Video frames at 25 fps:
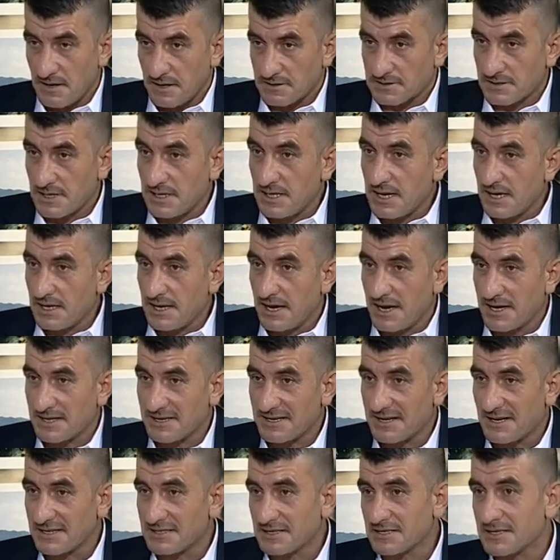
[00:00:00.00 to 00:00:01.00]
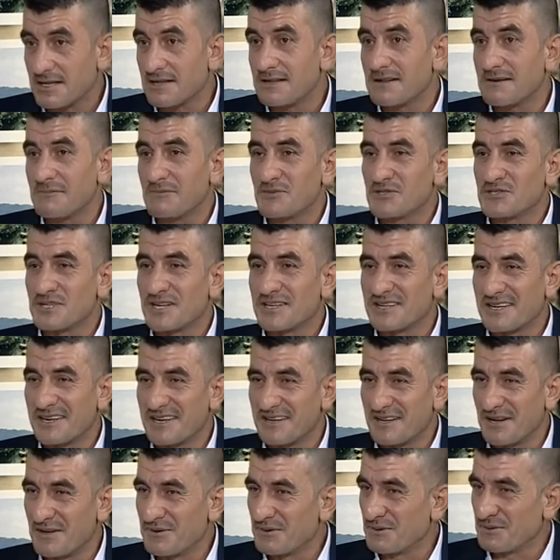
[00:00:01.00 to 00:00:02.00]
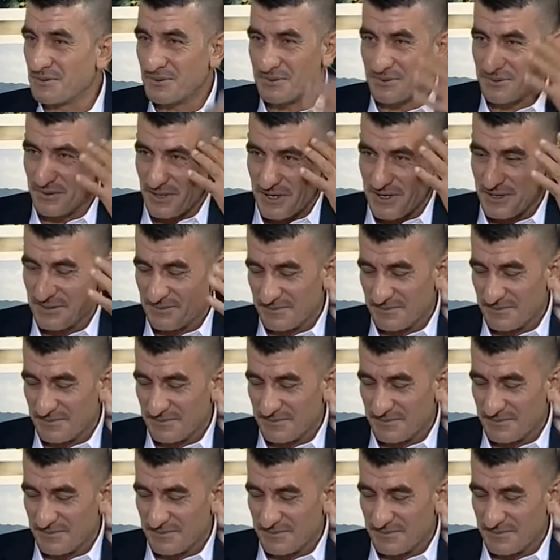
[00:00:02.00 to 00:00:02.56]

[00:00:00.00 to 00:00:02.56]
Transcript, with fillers: كل هالحكي هذا طلع مجرد خيال وحلم